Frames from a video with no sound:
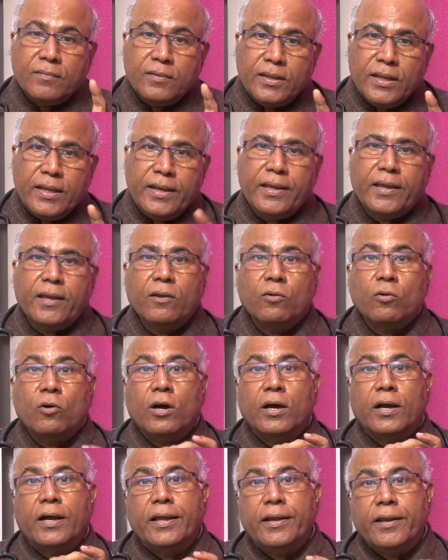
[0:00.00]
దీనికి
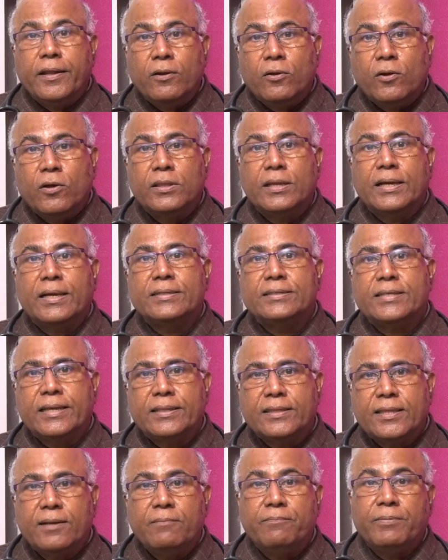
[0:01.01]
రోగ నిరోధక
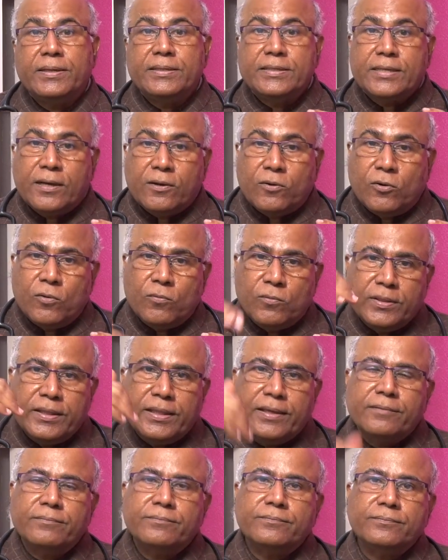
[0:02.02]
శక్తిని పెంచే గుణం
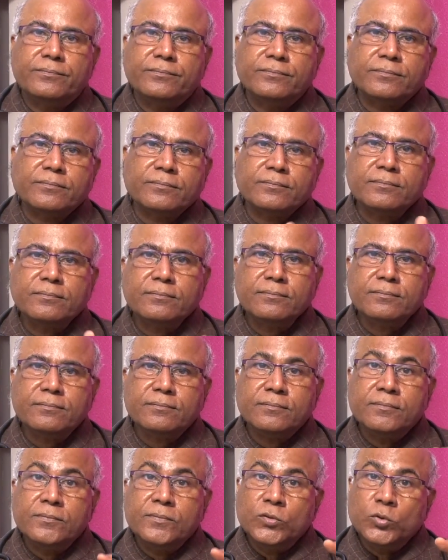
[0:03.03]
ఉంది
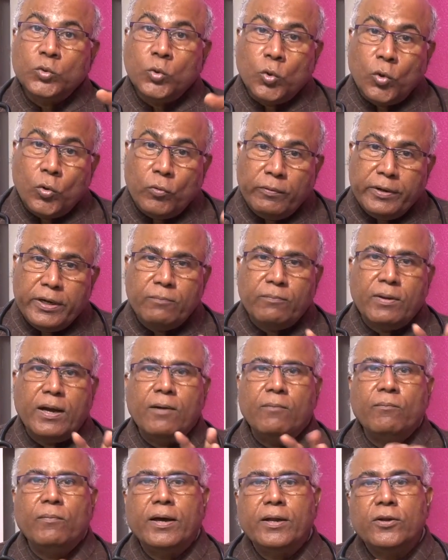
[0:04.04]
కోవిడ్
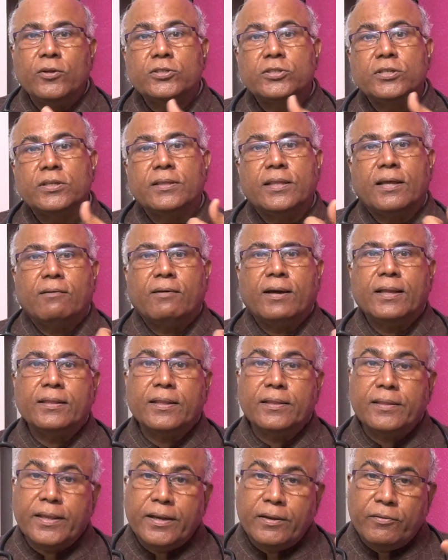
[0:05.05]
మహమ్మారి వచ్చిన తర్వాత
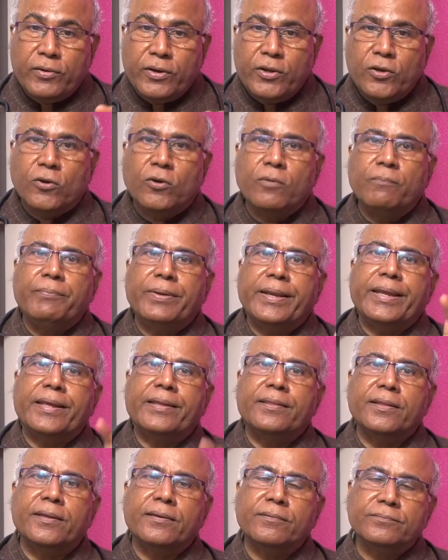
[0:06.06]
దీని వినియోగం
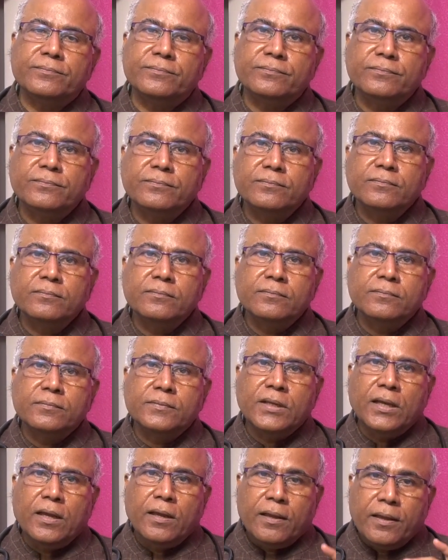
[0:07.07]
పెరిగింది
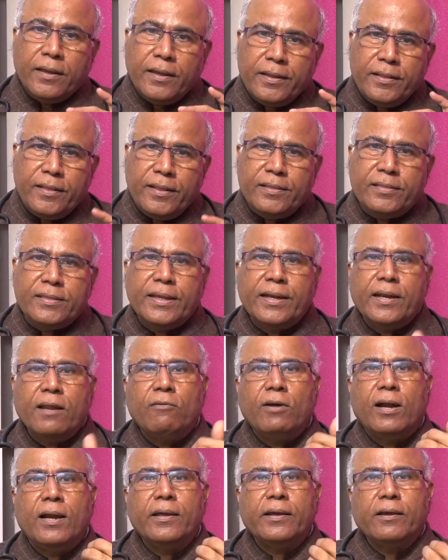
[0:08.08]
ఇది
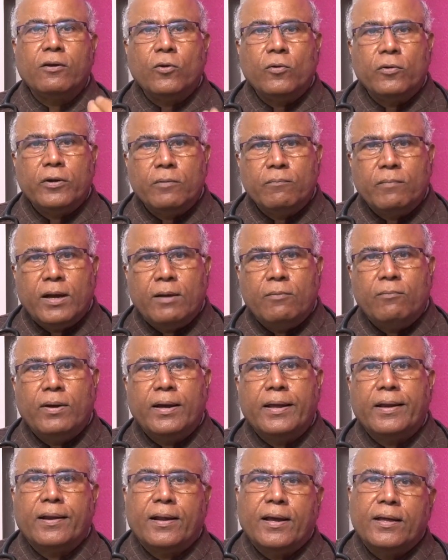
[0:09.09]
తిన్నవాళ్ళకి కోవిడ్
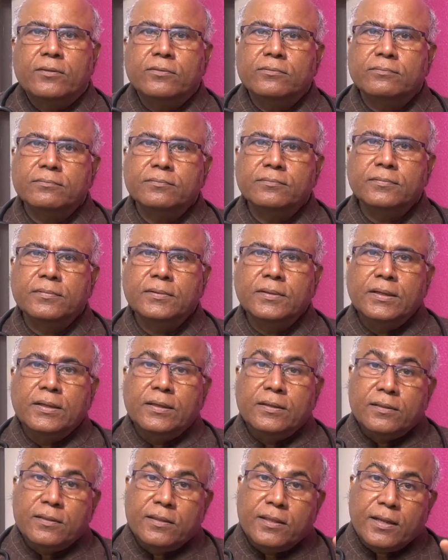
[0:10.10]
మహమ్మారి రాదు
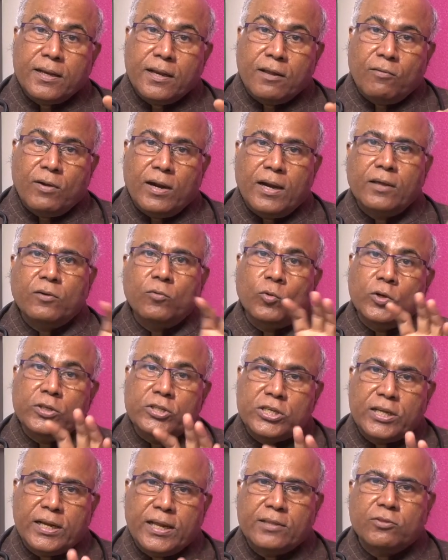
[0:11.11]
తిన్నవాళ్ళకు
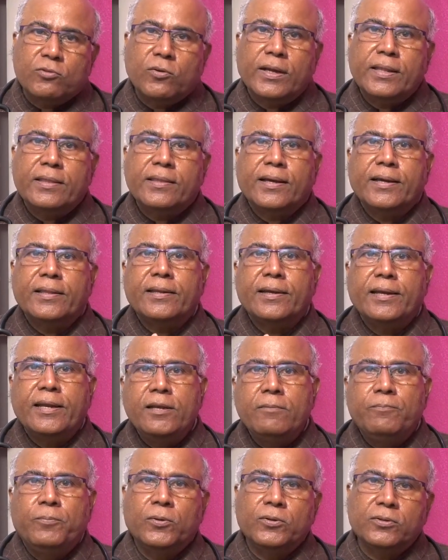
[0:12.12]
వచ్చినా త్వరితగతిన
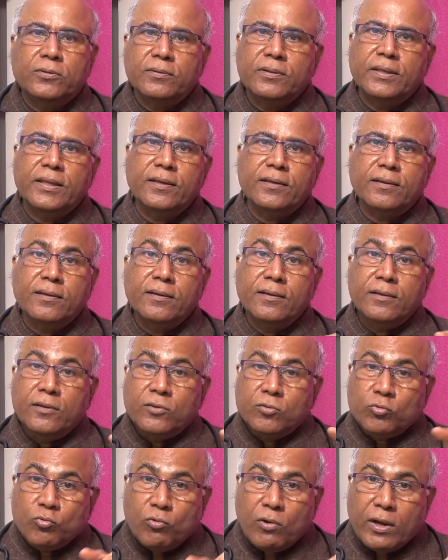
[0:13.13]
వెళ్ళిపోతుంది
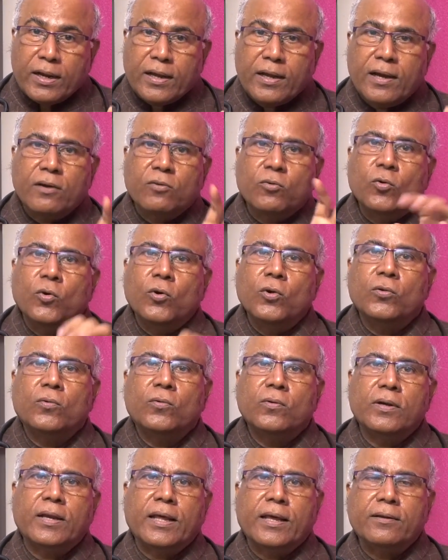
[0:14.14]
త్వరగా
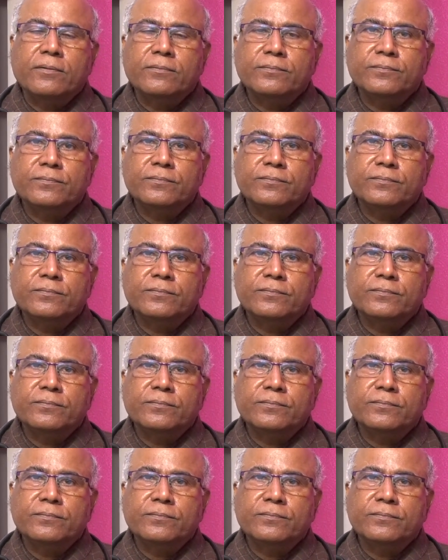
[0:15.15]
కోలుకుంటారు